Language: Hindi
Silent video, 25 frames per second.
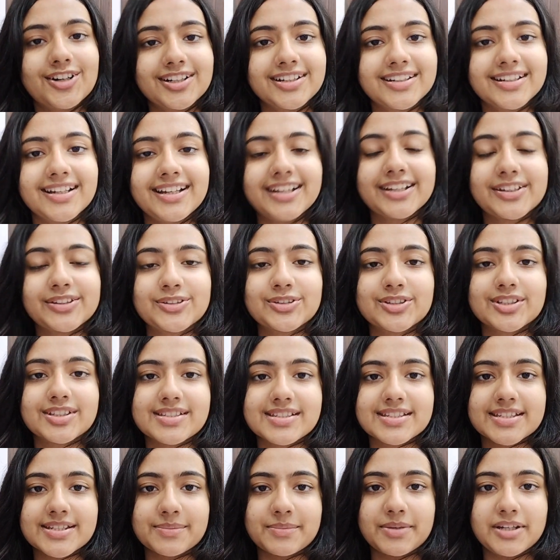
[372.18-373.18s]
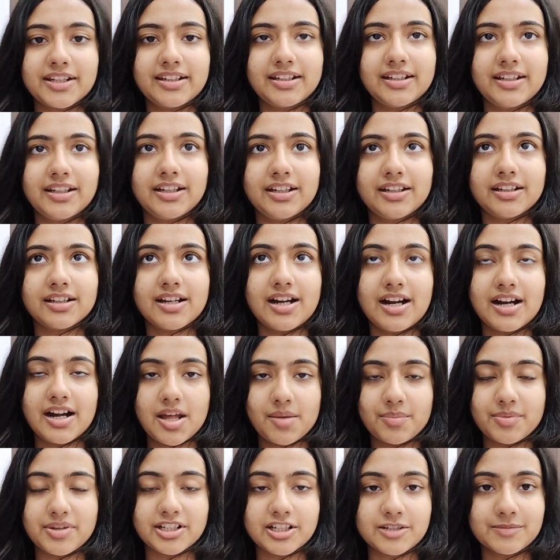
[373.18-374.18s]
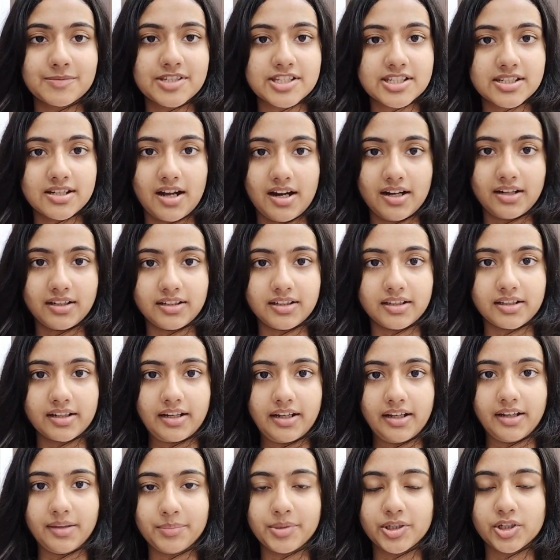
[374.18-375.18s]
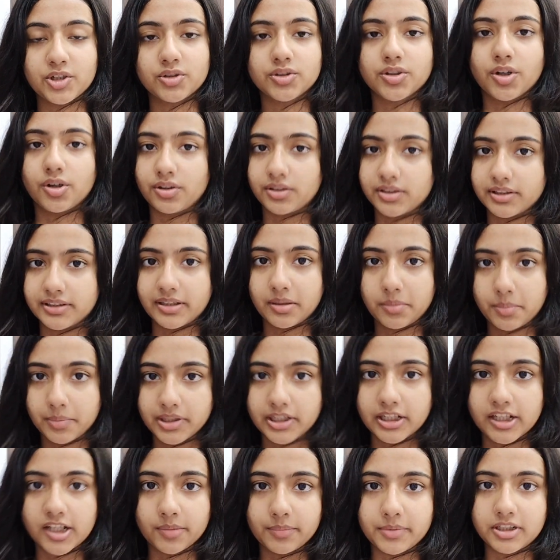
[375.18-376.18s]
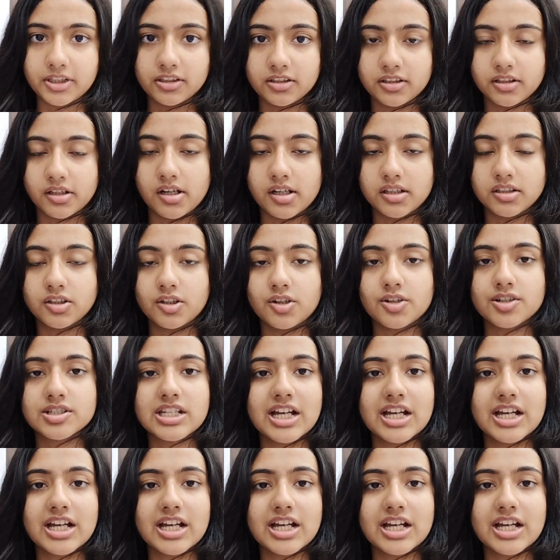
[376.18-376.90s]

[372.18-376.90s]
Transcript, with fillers: और ना एक दो दिन से मैंने काढ़ा पीना भी स्टार्ट करा है मेरे को डॉक्टर ने भी रिकमेंड करा